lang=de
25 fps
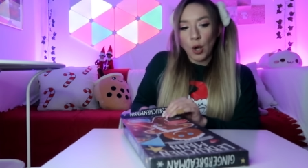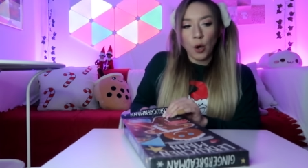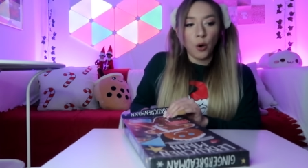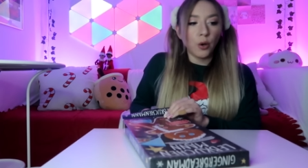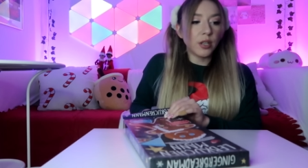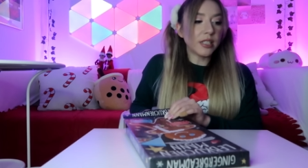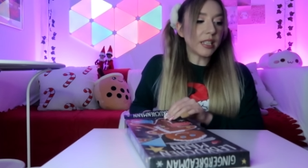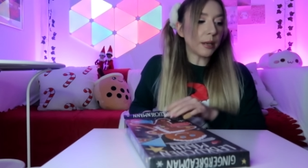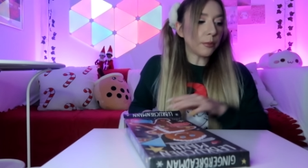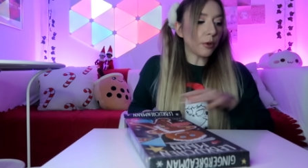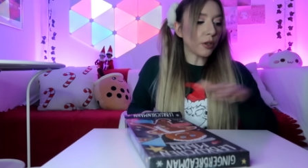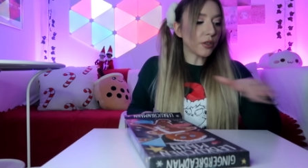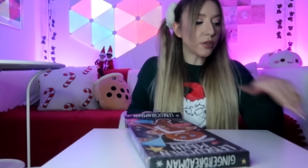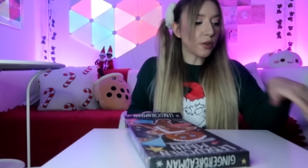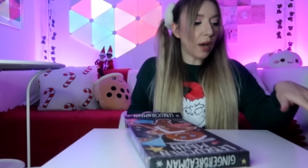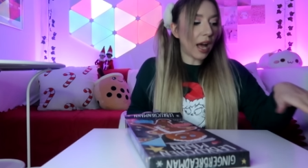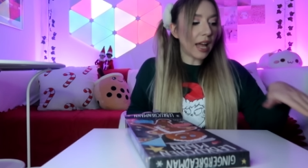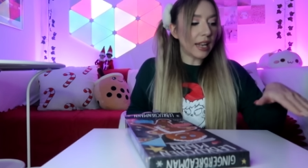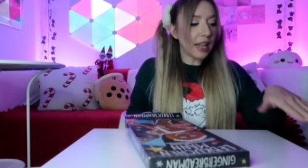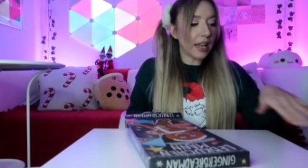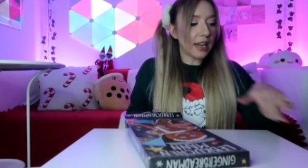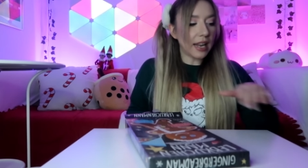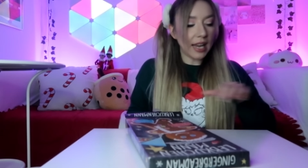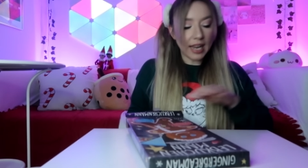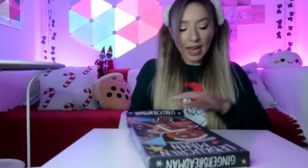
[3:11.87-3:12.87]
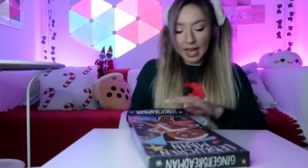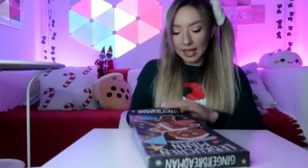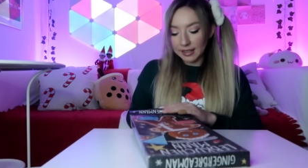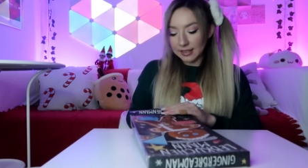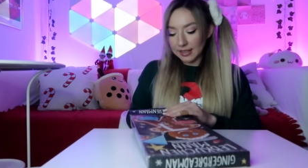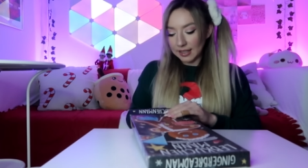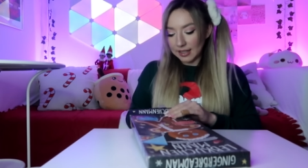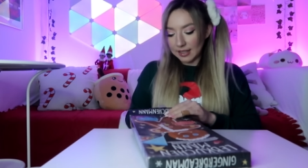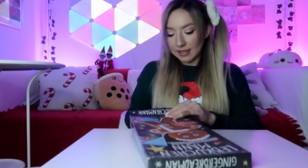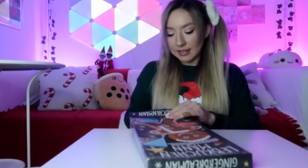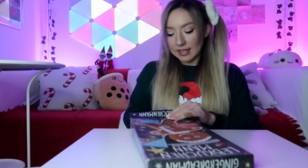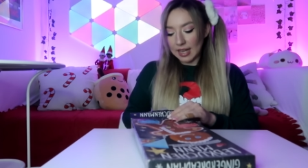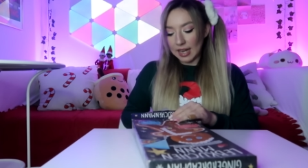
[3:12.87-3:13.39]
Und ich habe noch so allerlei
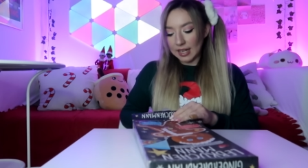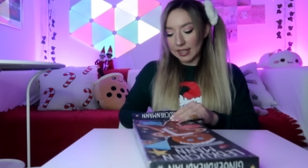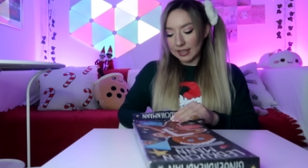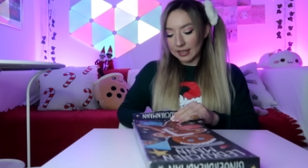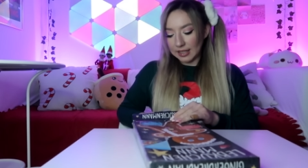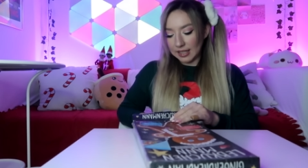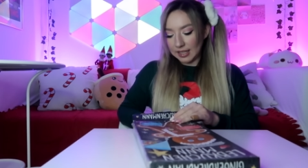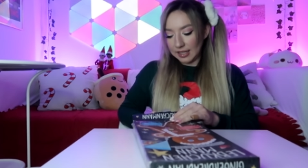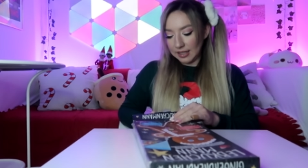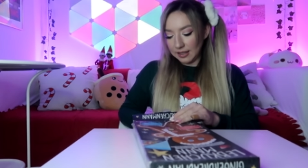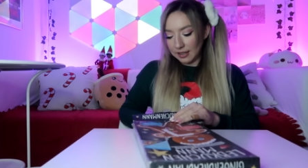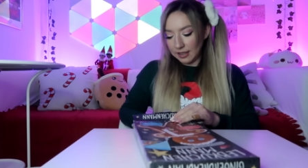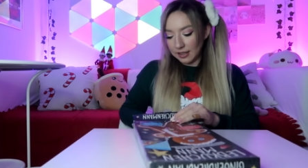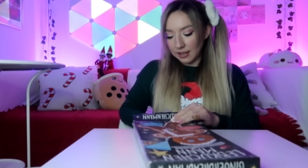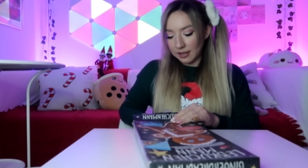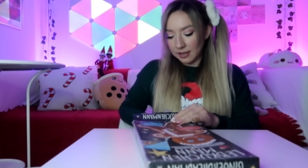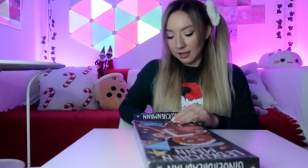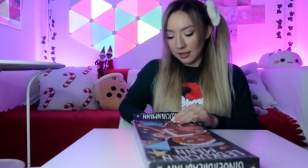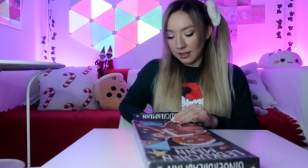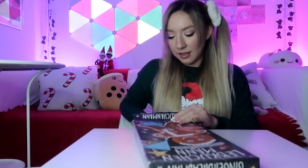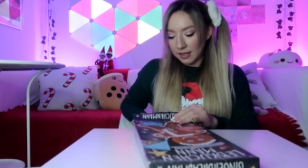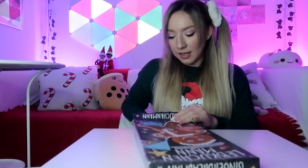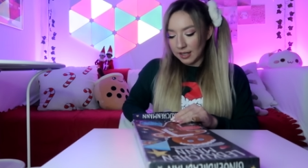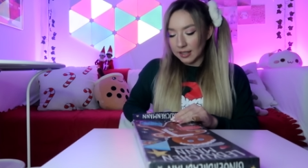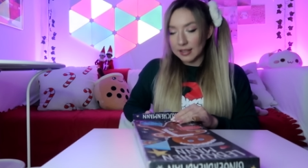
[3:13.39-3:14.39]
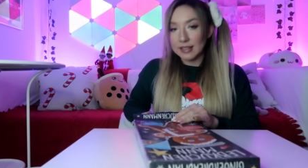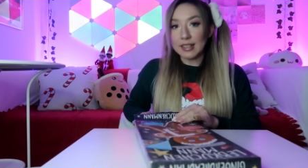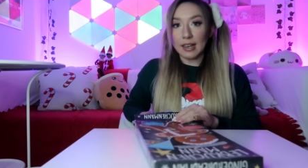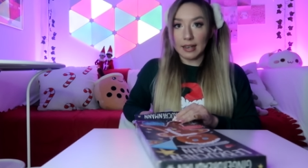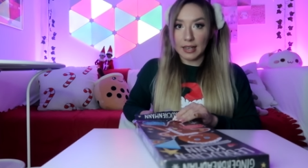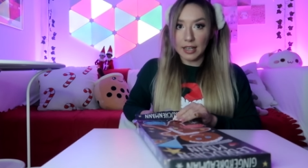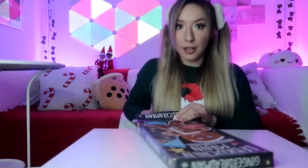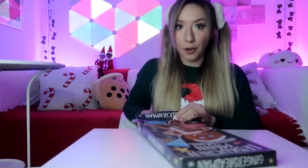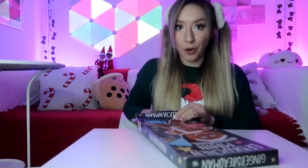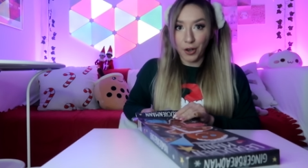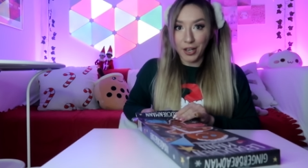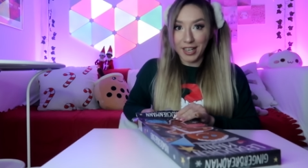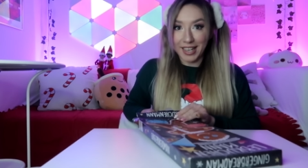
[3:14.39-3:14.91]
andere Sachen hier zeige
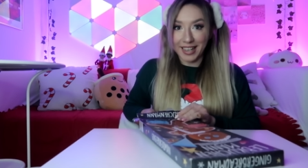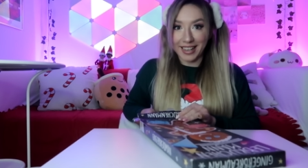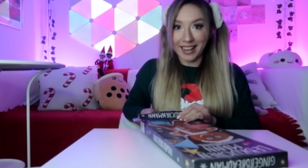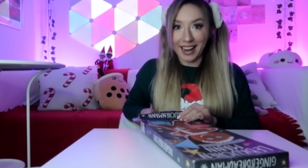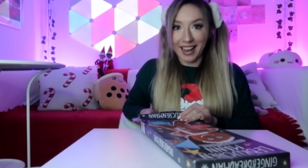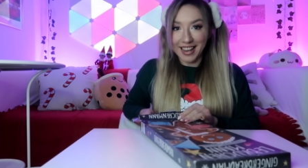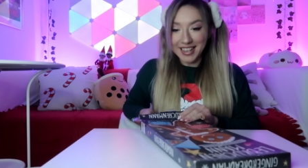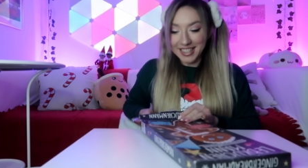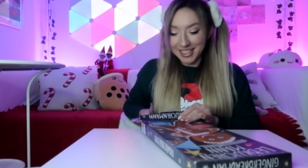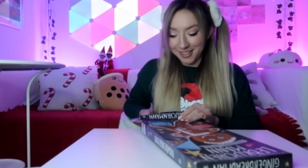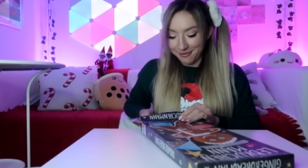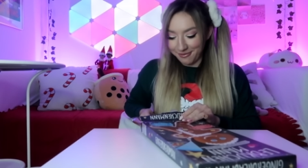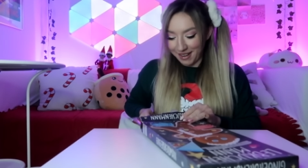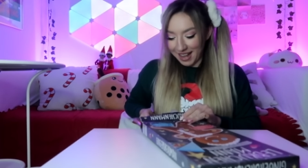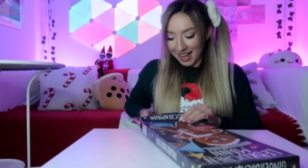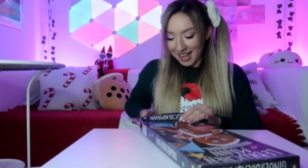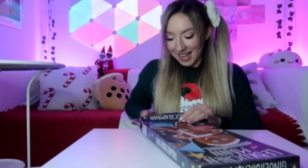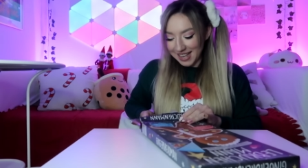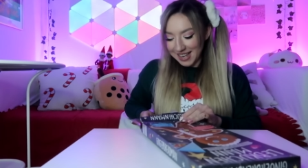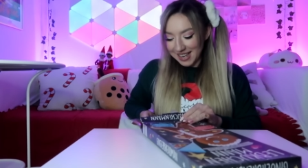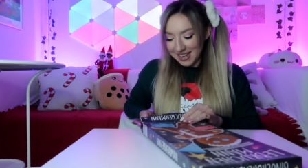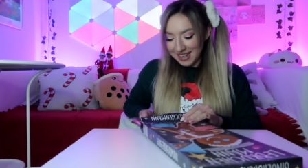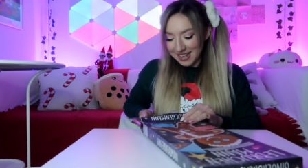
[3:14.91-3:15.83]
ich euch gleich mal.